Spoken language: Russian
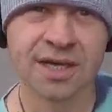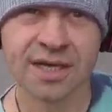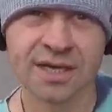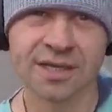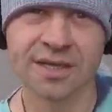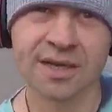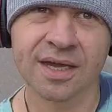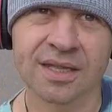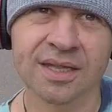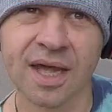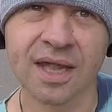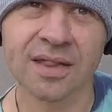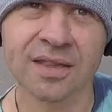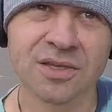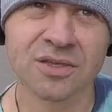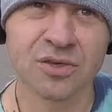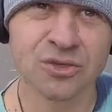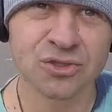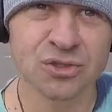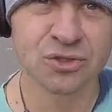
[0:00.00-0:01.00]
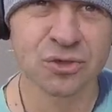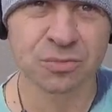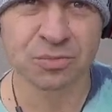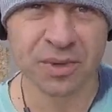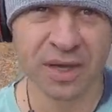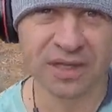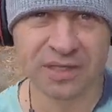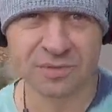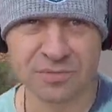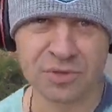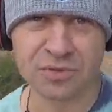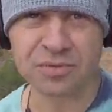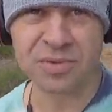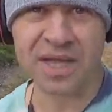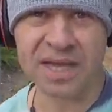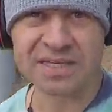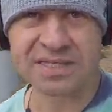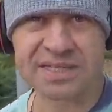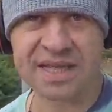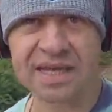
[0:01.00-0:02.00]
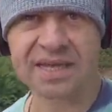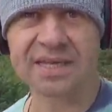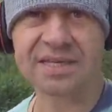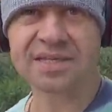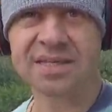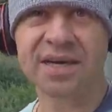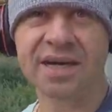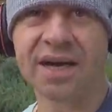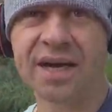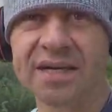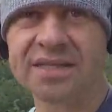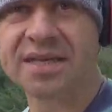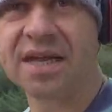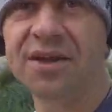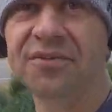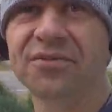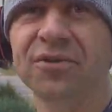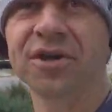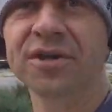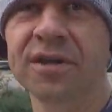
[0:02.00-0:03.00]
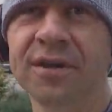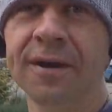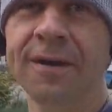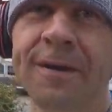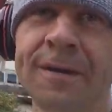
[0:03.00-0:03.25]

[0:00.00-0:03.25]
на канал на YouTube. Поэтому у меня стоит а, телефон.